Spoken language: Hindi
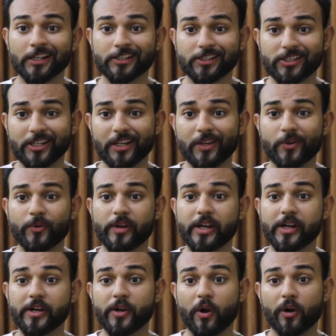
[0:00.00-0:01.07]
स्टिल यू
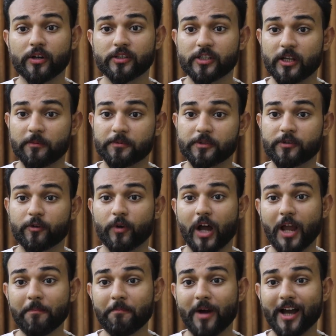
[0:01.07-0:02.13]
डिड नॉट
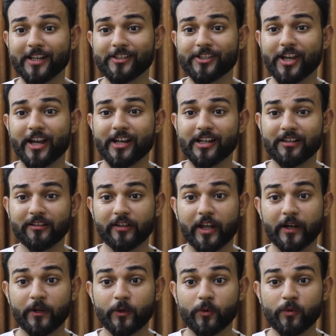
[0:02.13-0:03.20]
सब्सक्राइब माय चैनल
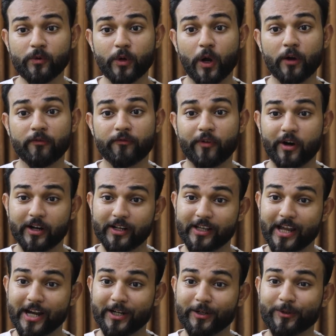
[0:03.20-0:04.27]
देन डू नॉट
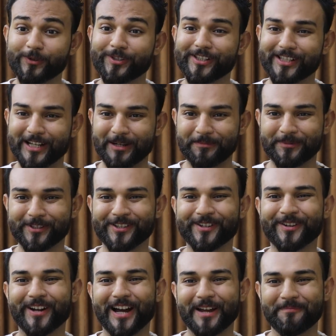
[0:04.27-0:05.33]
फॉरगेट टू
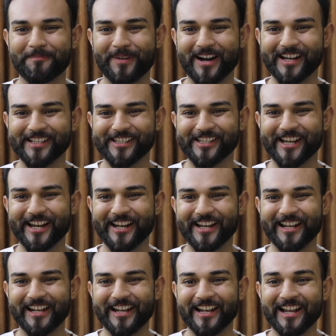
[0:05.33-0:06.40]
सब्सक्राइब माय
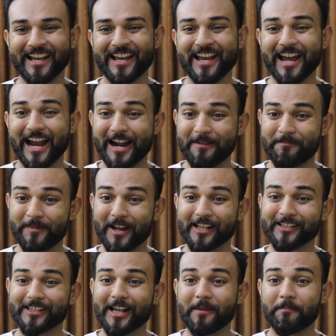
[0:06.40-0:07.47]
चैनल एंड
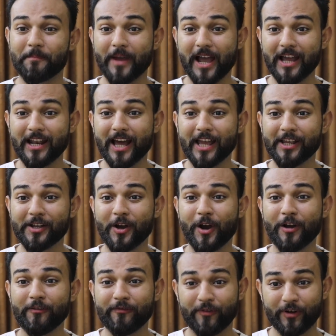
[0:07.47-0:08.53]
प्रेस द बेल
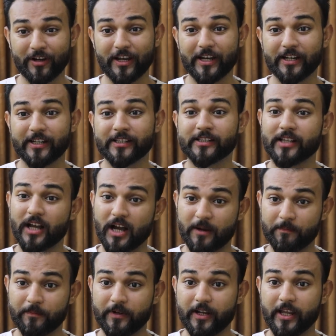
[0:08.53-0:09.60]
आइकॉन फॉर लेटेस्ट
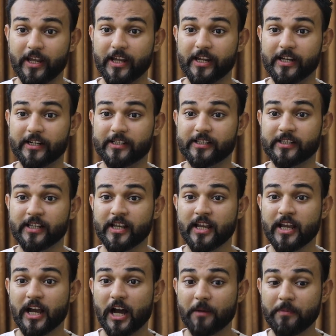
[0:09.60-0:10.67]
अपडेट्स
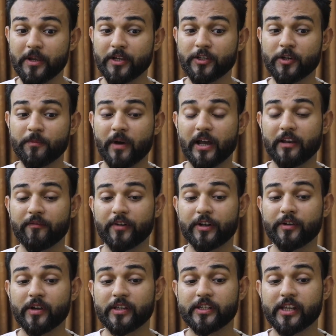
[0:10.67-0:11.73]
अभी की जो हमारी
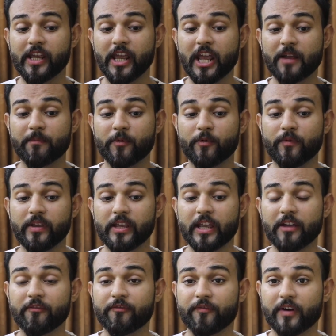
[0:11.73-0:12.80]
वीडियो ये एक मूवी
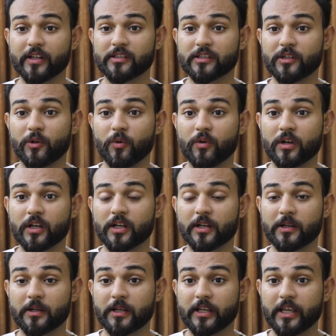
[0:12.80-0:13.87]
के फर्स्ट लुक
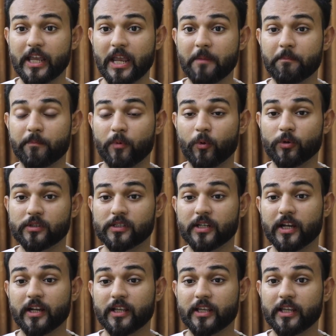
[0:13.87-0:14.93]
के
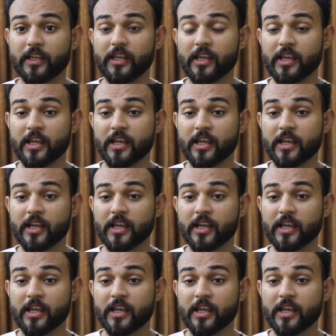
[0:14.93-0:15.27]
पोस्टर की